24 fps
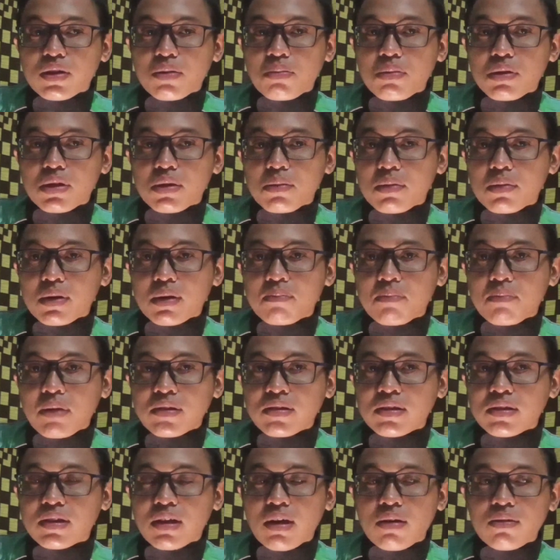teman-teman
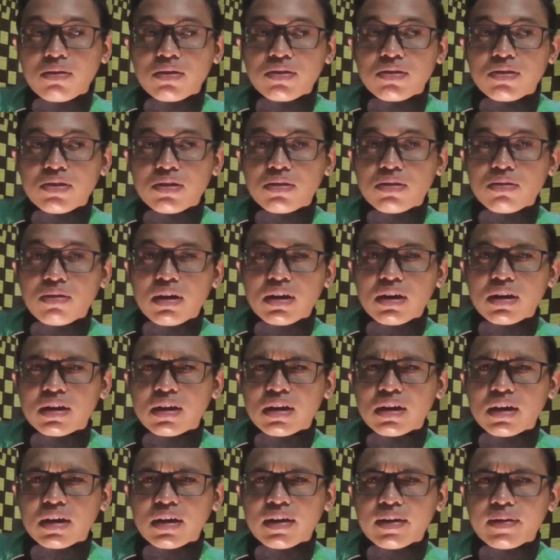pasti tahu di situ
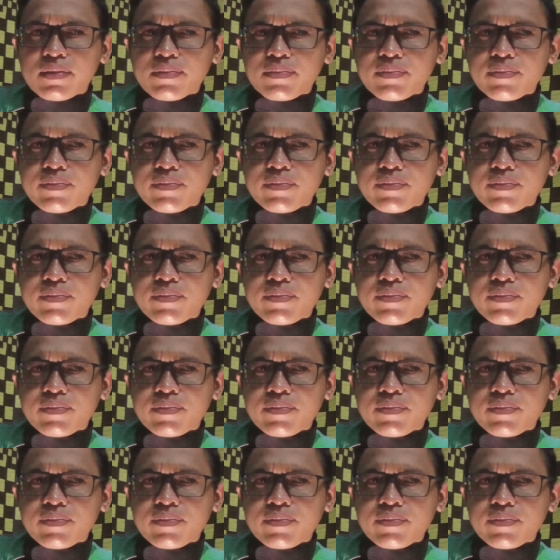ada